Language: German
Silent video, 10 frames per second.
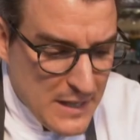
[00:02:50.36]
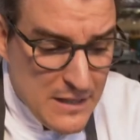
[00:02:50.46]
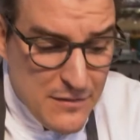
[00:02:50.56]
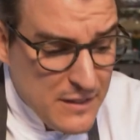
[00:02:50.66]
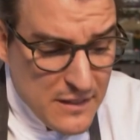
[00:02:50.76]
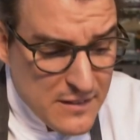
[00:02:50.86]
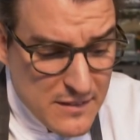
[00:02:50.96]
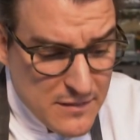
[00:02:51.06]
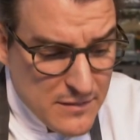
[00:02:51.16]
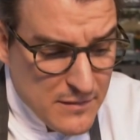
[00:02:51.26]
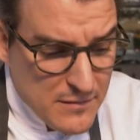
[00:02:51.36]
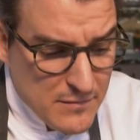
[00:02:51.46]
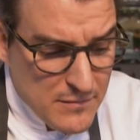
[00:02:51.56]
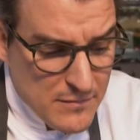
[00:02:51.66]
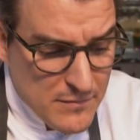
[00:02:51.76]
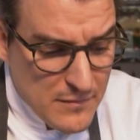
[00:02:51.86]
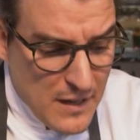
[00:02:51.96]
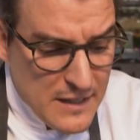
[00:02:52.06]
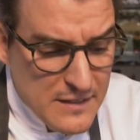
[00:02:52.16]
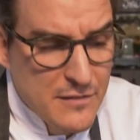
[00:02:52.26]
Ich finde das mm,
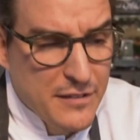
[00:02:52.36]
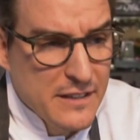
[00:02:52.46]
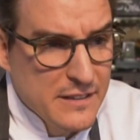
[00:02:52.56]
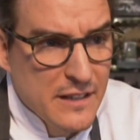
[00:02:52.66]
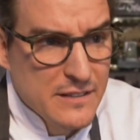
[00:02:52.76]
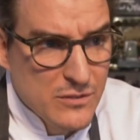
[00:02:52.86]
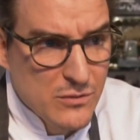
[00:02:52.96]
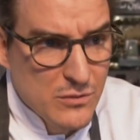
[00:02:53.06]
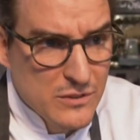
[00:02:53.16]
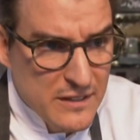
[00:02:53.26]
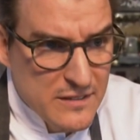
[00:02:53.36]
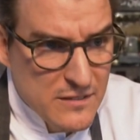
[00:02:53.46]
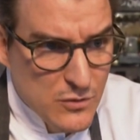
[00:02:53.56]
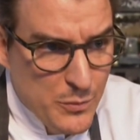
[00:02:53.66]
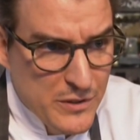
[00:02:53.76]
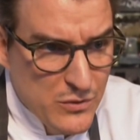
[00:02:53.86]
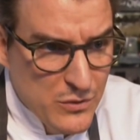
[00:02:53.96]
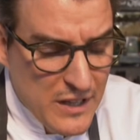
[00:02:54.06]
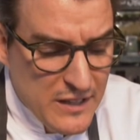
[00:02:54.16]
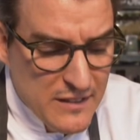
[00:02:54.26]
eigentlich eine Frechheit, so das Suppe zu nennen.